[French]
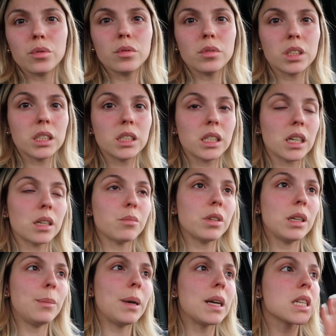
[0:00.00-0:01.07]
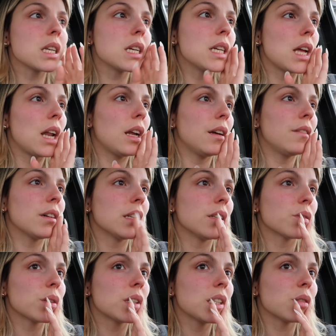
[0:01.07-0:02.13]
Euh, j'ai checké un peu les pages et il y a l'air d'avoir des
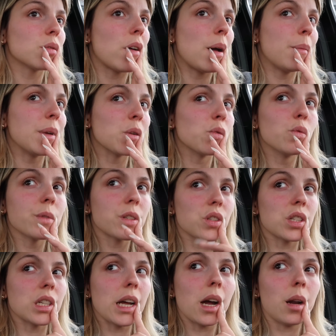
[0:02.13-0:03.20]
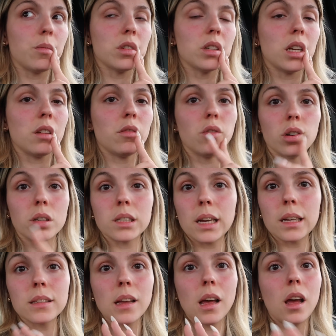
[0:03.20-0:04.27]
trucs qui sont à mes goûts parce que généralement dans les livres de
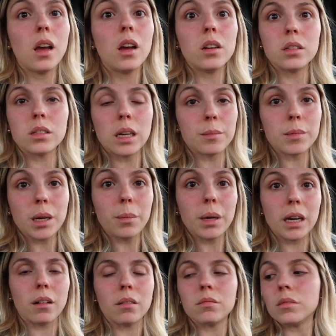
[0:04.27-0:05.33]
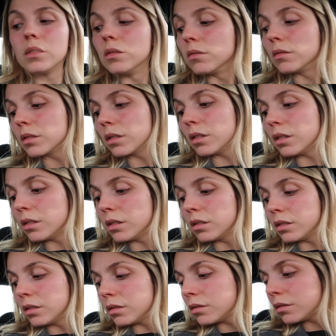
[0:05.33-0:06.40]
recettes, j'aime jamais rien. Donc
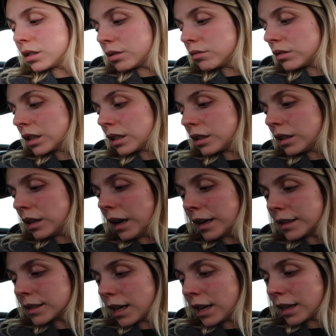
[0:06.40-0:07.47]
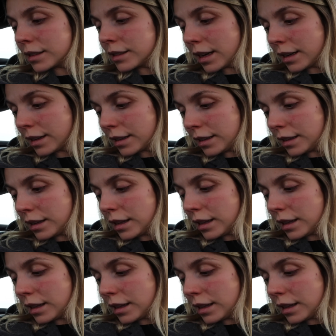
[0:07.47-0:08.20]
euh, écoutez, là ça a l'air d'aller.